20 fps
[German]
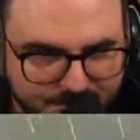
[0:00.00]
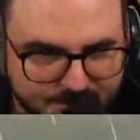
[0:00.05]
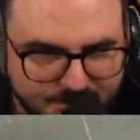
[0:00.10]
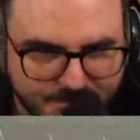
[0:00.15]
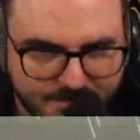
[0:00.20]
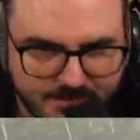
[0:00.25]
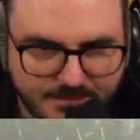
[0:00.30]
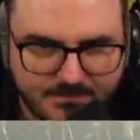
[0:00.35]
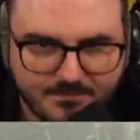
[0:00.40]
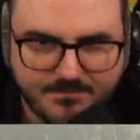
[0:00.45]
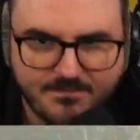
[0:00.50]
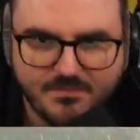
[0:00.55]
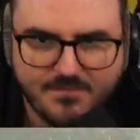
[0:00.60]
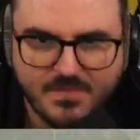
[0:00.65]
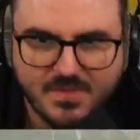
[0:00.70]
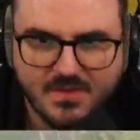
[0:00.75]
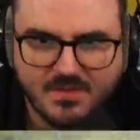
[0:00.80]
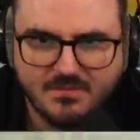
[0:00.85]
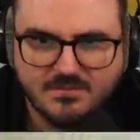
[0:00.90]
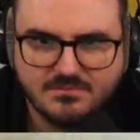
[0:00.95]
immer so einen
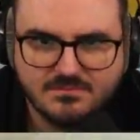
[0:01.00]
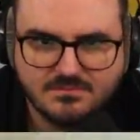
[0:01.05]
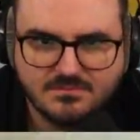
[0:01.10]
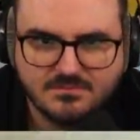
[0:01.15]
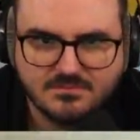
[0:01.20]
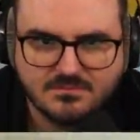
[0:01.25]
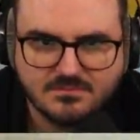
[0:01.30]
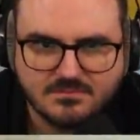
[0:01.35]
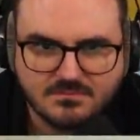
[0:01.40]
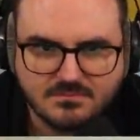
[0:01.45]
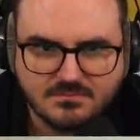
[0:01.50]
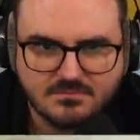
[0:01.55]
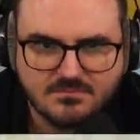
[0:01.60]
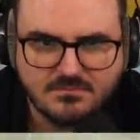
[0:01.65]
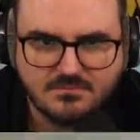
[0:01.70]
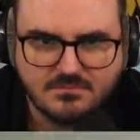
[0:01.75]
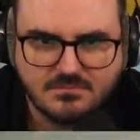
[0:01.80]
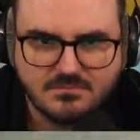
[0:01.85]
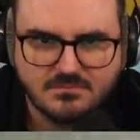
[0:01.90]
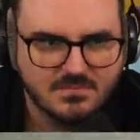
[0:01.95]
Aufschrei.
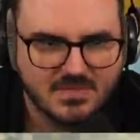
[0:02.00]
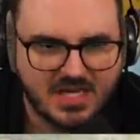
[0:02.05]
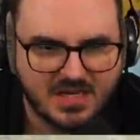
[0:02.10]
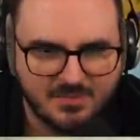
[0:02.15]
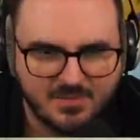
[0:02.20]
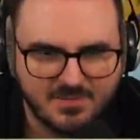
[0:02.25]
Aber